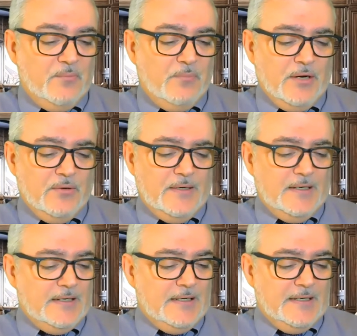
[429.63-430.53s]
Bueno,
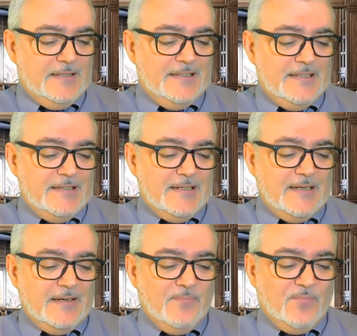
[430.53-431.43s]
eh, dice
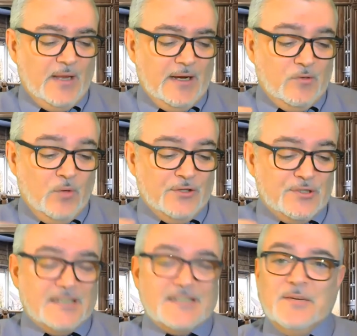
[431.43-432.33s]
que cuando
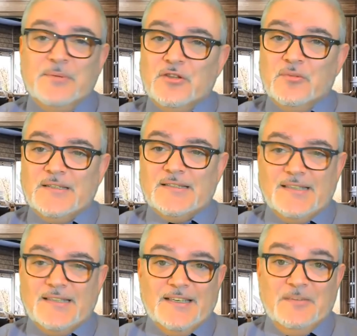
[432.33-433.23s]
está escribiéndome
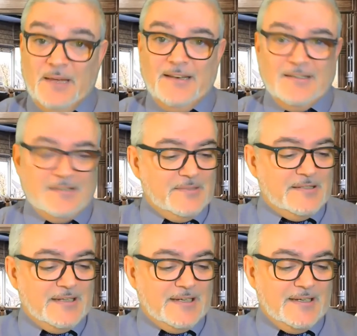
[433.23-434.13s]
este email, este
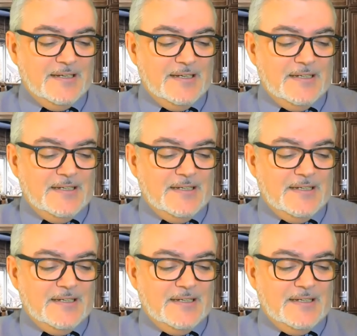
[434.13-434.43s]
mensaje,